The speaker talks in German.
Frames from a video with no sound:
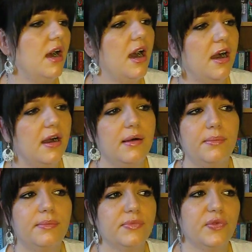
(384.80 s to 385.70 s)

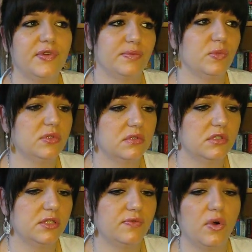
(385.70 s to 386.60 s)
Ähm, sowas muss
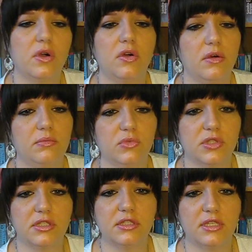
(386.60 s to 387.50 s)
nicht vorkommen,
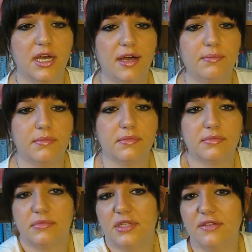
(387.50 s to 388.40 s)
muss ich nicht haben.
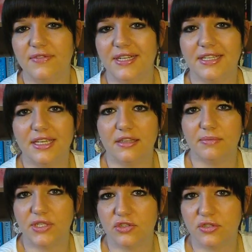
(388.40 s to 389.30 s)
Die Gewalt gegen
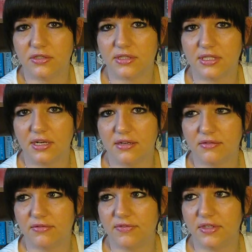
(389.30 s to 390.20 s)
Menschen ist da
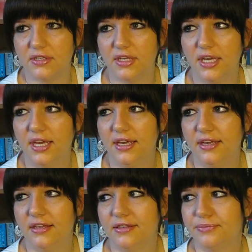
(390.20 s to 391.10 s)
irgendwie,
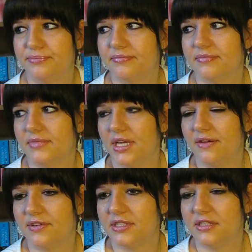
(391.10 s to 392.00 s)

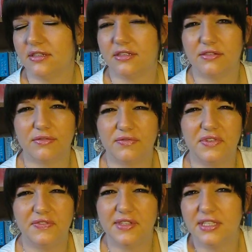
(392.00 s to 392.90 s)
ja, weiß ich nicht,
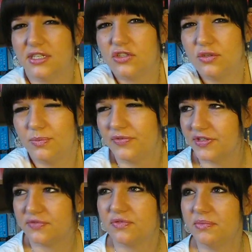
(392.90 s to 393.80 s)
irgendwie weniger schlimm.
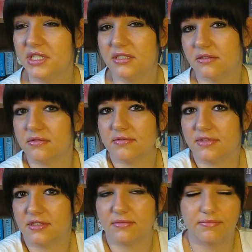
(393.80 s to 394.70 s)
Jedenfalls für mich
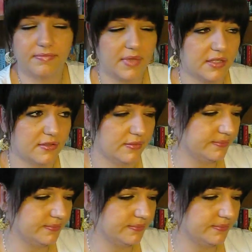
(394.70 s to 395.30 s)
irgendwie. Also